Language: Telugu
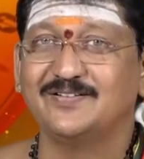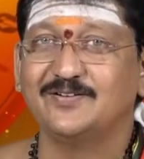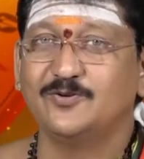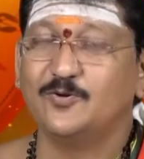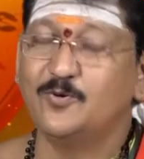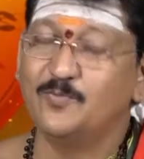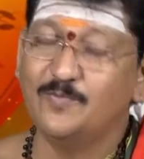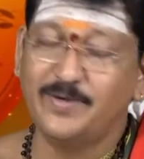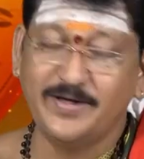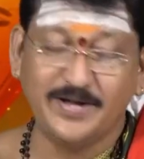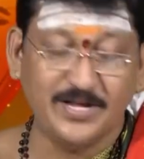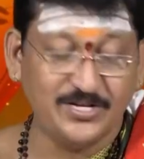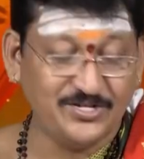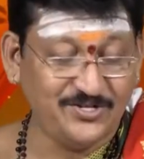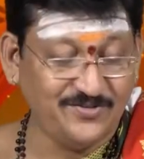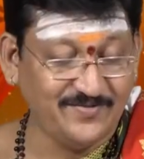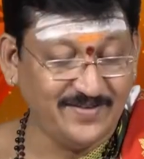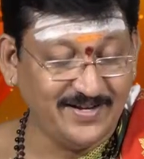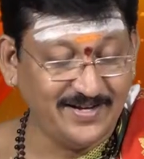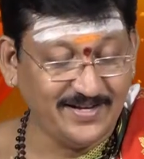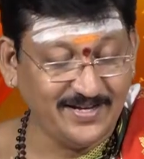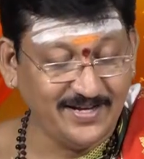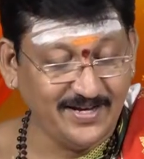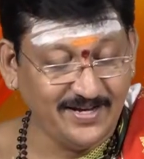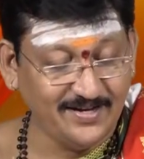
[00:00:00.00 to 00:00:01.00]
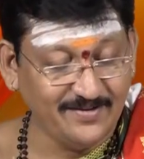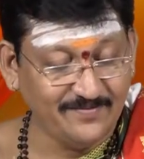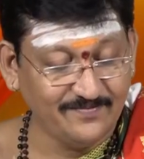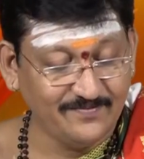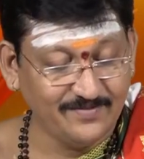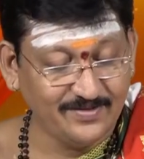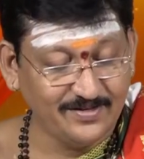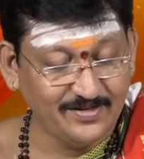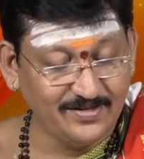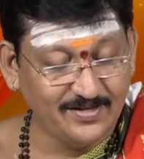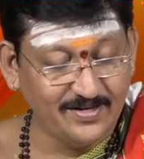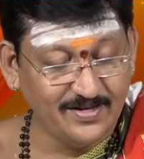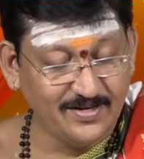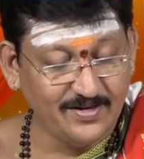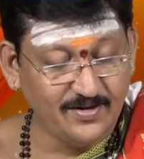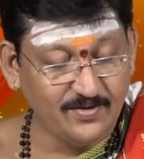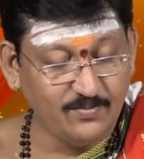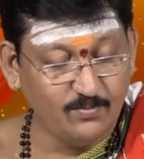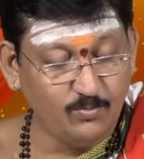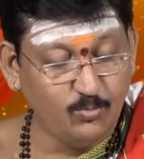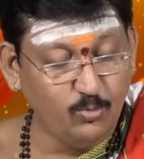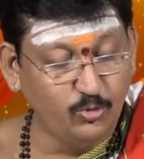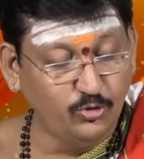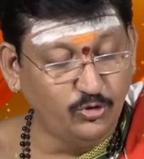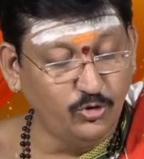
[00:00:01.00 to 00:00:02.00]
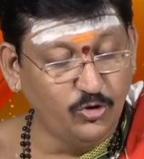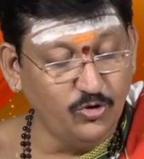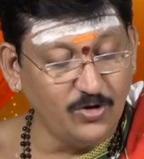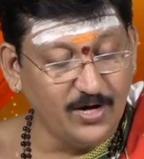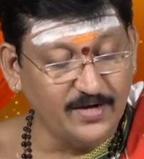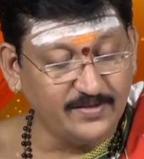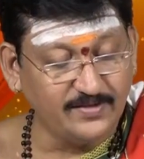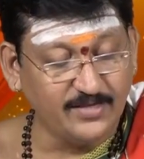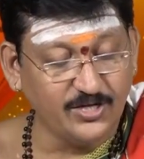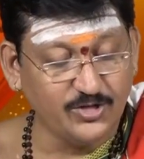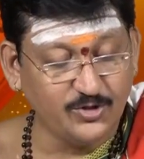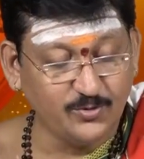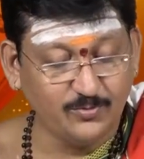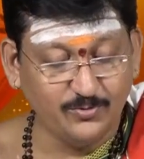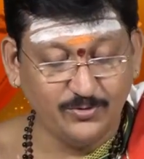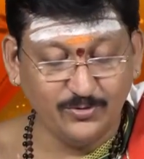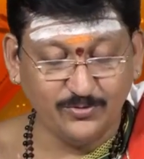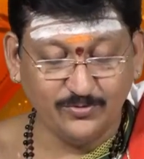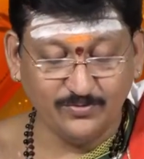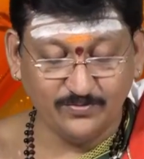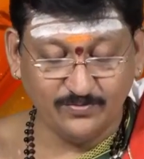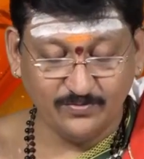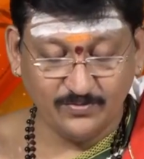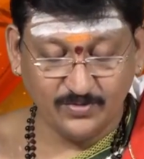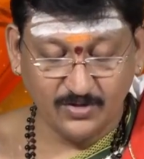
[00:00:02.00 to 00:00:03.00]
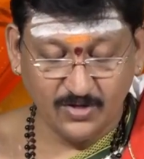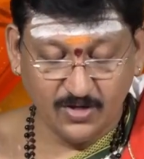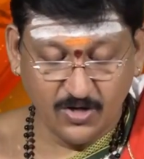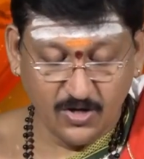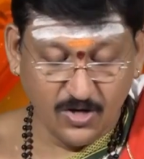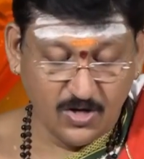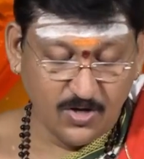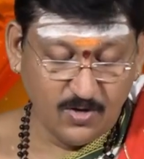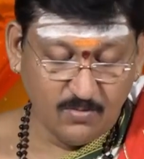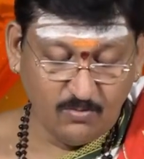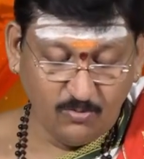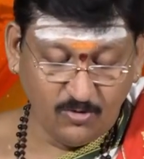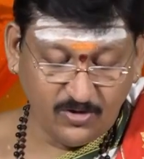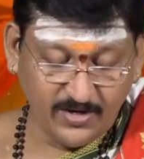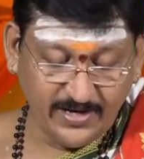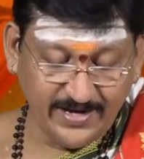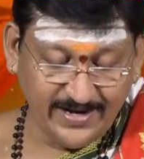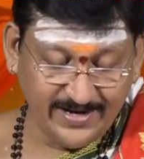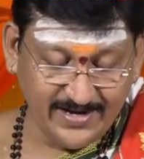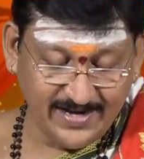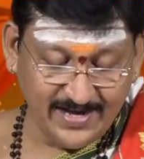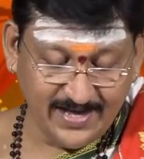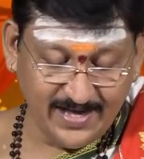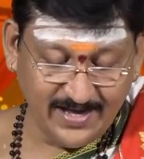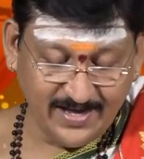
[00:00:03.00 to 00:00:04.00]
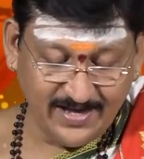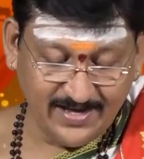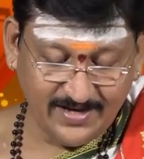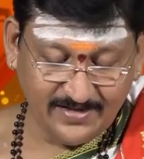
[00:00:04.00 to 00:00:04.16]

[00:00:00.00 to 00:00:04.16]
కుంభరాశి వారికి బుధుడు అర్ధశుభుడు ముఖ్యంగా